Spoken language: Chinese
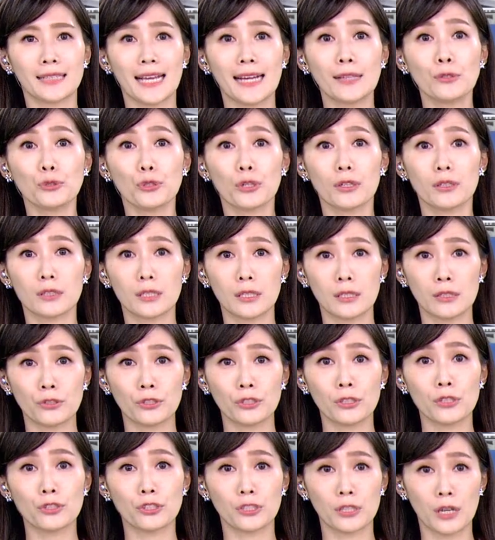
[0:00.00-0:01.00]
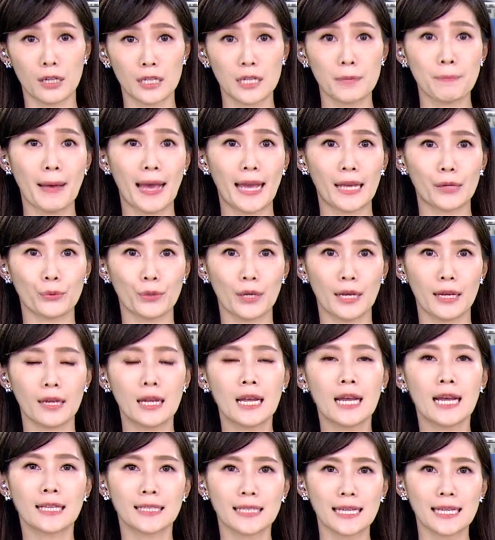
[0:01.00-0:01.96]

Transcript: 单纯停车只要一百元，